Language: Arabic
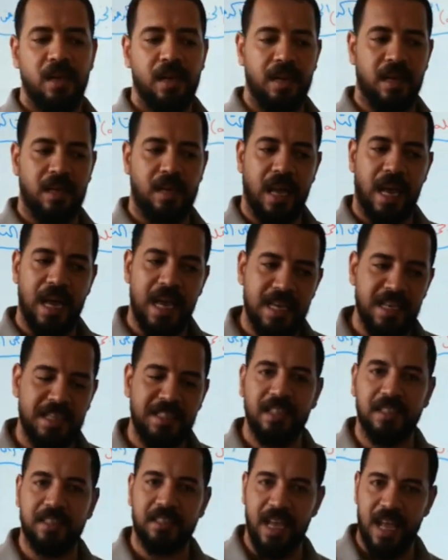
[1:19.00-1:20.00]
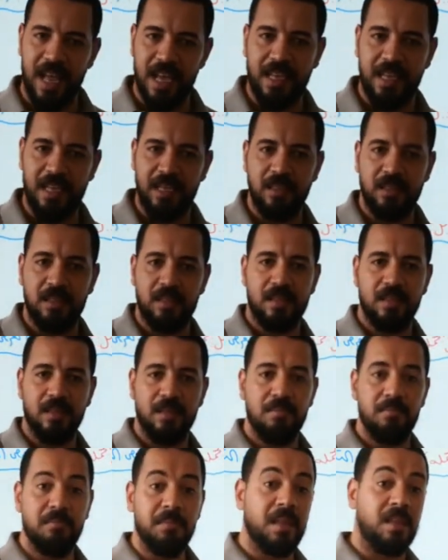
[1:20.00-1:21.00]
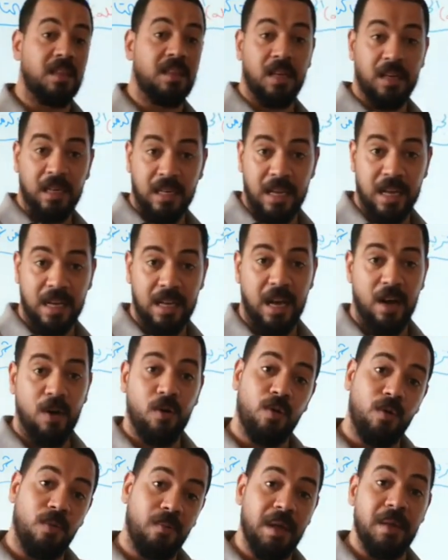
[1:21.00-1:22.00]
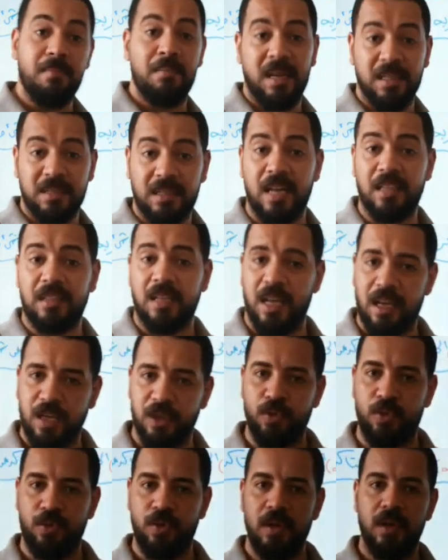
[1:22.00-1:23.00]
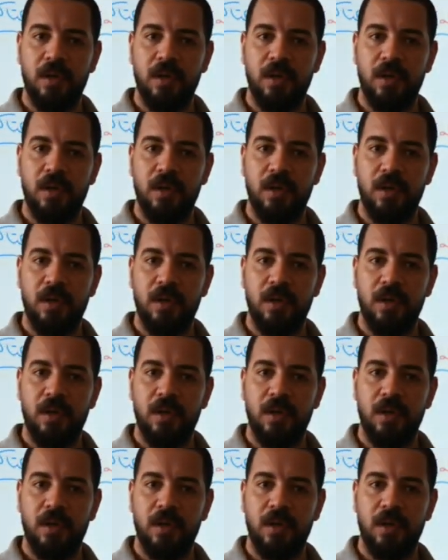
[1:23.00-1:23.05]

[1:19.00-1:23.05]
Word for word: انك عايز تتأكد من ظنك او مما تعتقده